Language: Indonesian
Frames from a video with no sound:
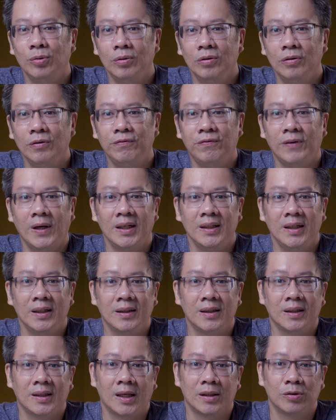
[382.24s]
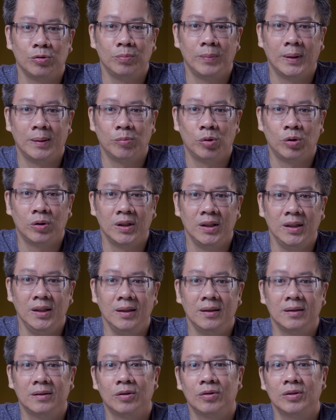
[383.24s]
dulu filenya ke kartu
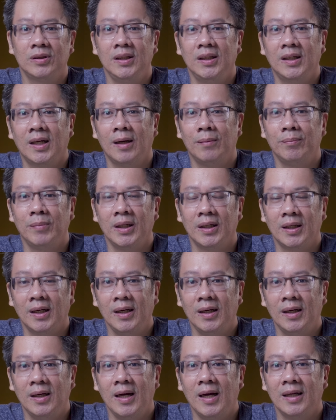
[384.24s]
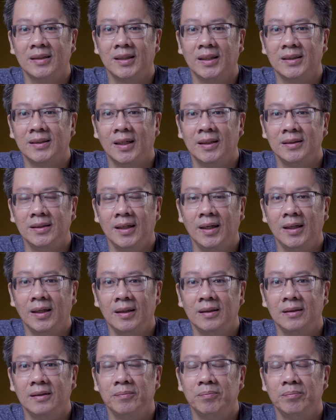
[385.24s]
memori, terus di kamera akses saja